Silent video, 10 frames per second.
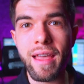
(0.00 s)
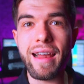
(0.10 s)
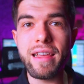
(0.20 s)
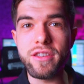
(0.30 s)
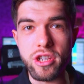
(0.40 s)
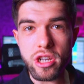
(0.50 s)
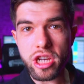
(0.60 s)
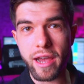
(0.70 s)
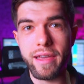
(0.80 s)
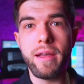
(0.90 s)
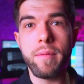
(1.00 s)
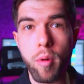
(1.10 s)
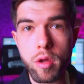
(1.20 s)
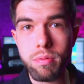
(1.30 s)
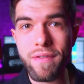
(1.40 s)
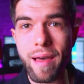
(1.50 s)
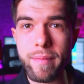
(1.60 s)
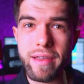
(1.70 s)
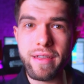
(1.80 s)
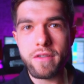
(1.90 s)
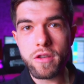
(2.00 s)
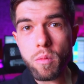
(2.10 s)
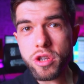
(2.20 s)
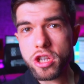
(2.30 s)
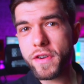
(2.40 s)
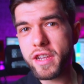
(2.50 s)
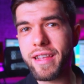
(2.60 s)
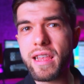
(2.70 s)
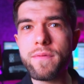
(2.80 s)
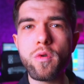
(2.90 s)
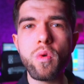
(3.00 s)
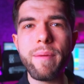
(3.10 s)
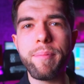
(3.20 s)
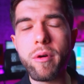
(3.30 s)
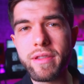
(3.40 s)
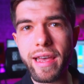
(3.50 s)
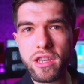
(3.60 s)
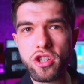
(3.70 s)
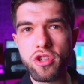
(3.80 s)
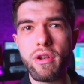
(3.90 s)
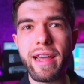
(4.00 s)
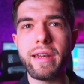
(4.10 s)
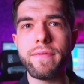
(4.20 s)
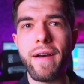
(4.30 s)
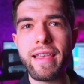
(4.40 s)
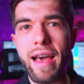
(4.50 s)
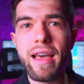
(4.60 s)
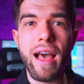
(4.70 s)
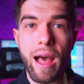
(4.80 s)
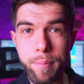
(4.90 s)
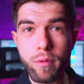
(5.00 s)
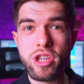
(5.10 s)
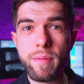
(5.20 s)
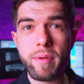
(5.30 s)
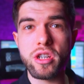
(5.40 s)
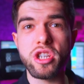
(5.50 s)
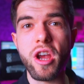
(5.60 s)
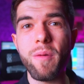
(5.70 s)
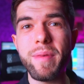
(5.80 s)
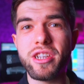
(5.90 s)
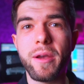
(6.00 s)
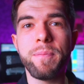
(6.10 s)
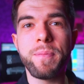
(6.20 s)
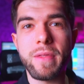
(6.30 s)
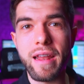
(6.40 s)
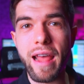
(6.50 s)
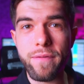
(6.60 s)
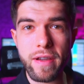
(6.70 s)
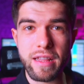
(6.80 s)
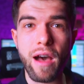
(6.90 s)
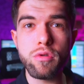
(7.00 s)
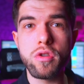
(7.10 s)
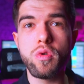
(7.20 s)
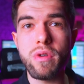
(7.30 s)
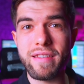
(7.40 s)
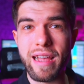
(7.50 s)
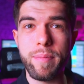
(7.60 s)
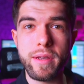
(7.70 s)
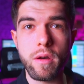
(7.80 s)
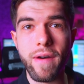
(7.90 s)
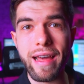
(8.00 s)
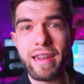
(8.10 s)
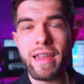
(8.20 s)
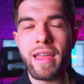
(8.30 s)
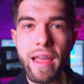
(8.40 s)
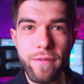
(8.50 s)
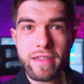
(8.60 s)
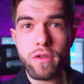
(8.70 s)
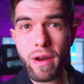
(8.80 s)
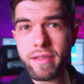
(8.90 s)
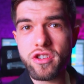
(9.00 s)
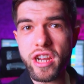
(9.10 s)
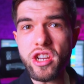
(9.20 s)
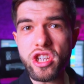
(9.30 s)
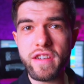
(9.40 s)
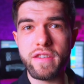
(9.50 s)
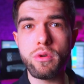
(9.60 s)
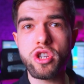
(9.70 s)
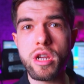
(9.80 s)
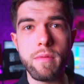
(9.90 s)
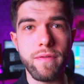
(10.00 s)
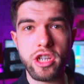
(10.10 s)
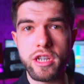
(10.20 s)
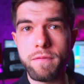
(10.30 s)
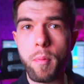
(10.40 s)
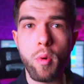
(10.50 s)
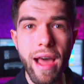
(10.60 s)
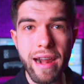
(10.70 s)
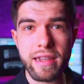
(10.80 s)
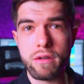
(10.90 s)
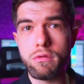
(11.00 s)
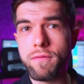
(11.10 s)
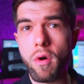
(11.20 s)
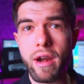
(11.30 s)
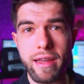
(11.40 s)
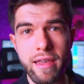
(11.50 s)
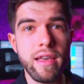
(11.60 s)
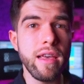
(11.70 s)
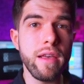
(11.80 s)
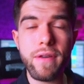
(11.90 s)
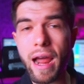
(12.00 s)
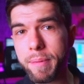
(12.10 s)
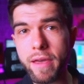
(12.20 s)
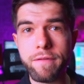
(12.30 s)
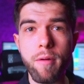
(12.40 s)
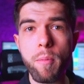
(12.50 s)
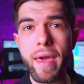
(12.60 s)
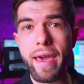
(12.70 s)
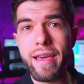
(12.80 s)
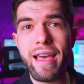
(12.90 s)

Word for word: Ale dzisiaj porozmawiamy, co musisz wiedzieć, zanim w ogóle podejdziesz do nagrywania, a później będziesz chciał mieć ten efekt autotuna zaaplikowany. Ten efekt coraz częściej słyszymy właśnie w popularnych utworach, w rapie, w popie,